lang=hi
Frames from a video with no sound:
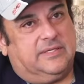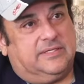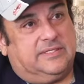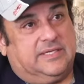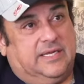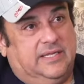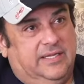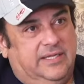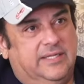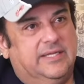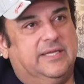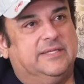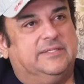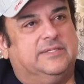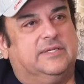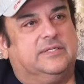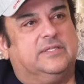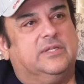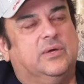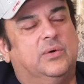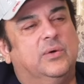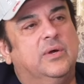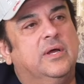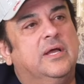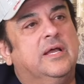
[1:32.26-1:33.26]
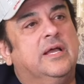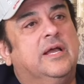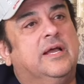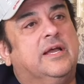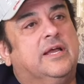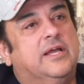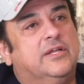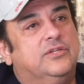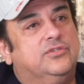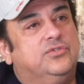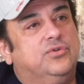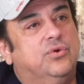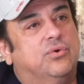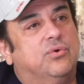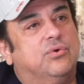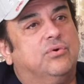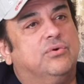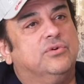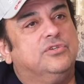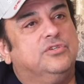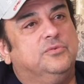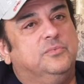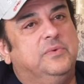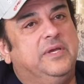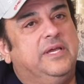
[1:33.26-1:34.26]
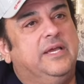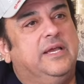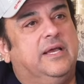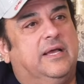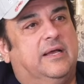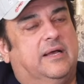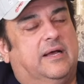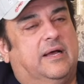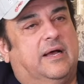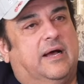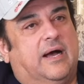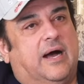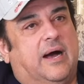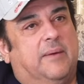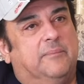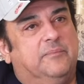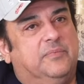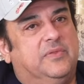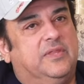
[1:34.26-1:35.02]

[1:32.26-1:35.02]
तसली दे सकता हूँ कि जो कुछ भी अब